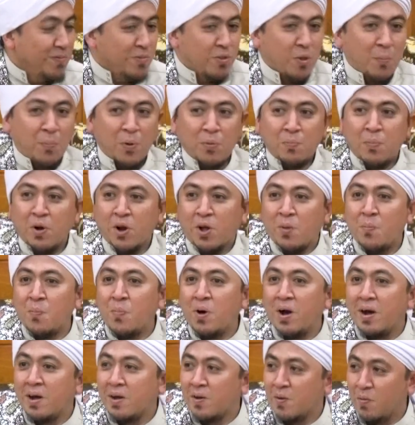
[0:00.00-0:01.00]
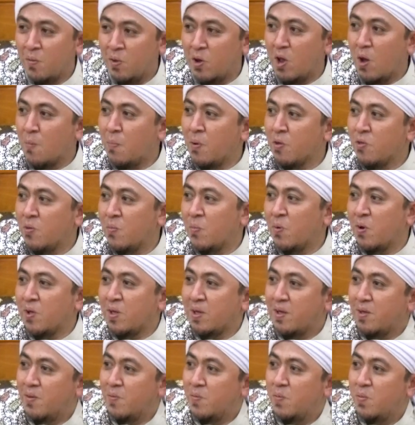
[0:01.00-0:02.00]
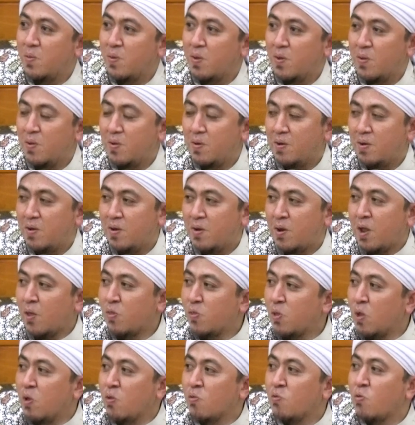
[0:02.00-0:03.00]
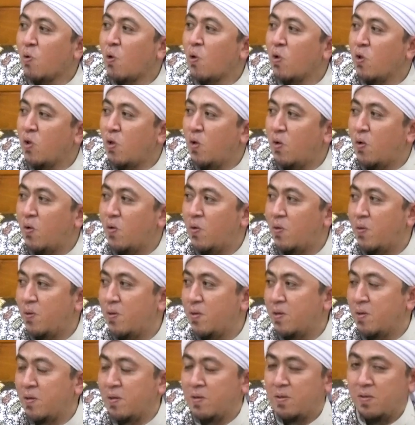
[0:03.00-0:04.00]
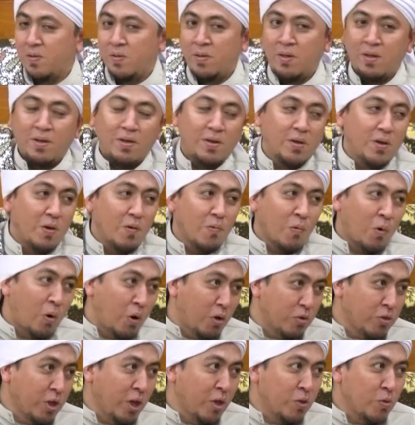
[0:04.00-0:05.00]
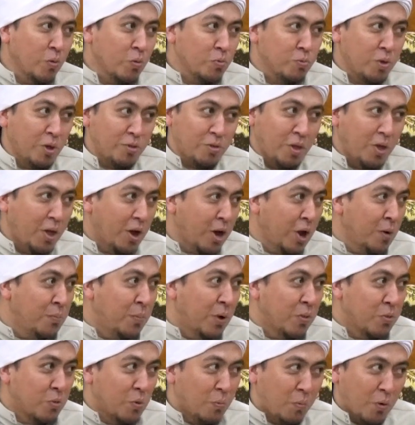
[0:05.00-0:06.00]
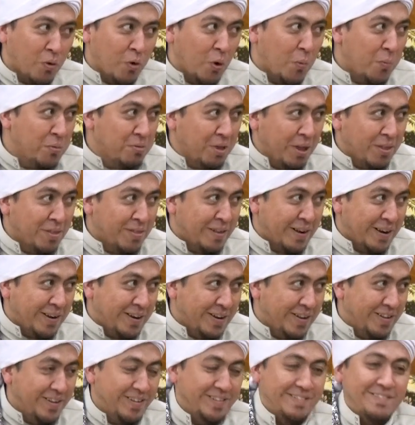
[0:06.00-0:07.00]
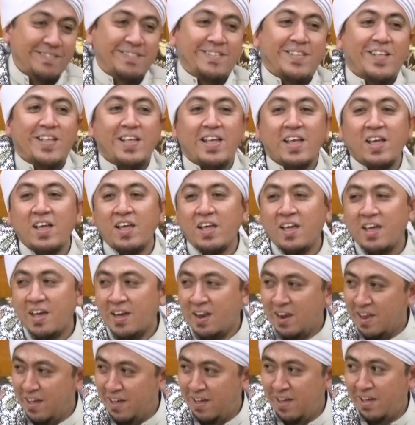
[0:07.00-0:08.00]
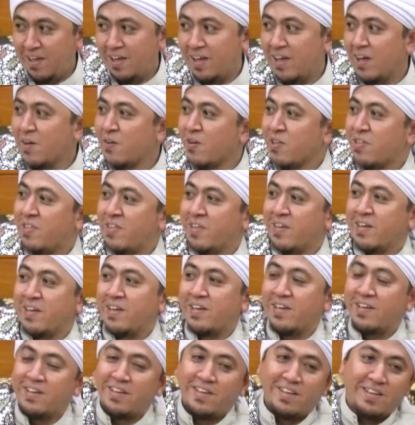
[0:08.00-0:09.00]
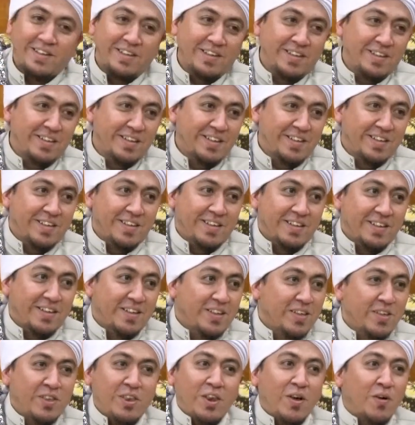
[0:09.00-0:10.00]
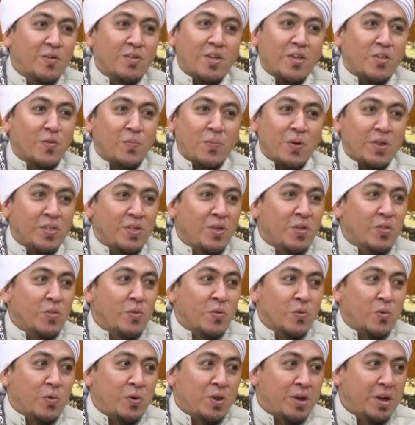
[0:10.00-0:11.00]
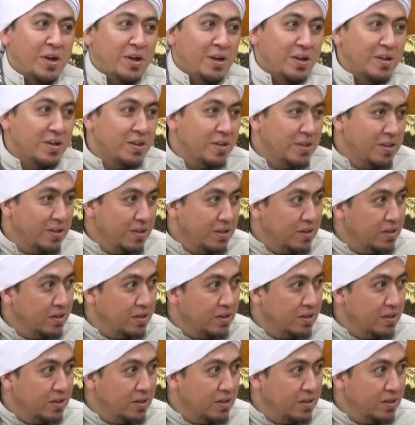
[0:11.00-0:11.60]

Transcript: Cepat berkembang. Ini apa semuanya? Nanti insya Allah ya kalau saya sukses saya akan bantu pondok pesantren. Elah, ya. Tidak usah seperti itu sudah.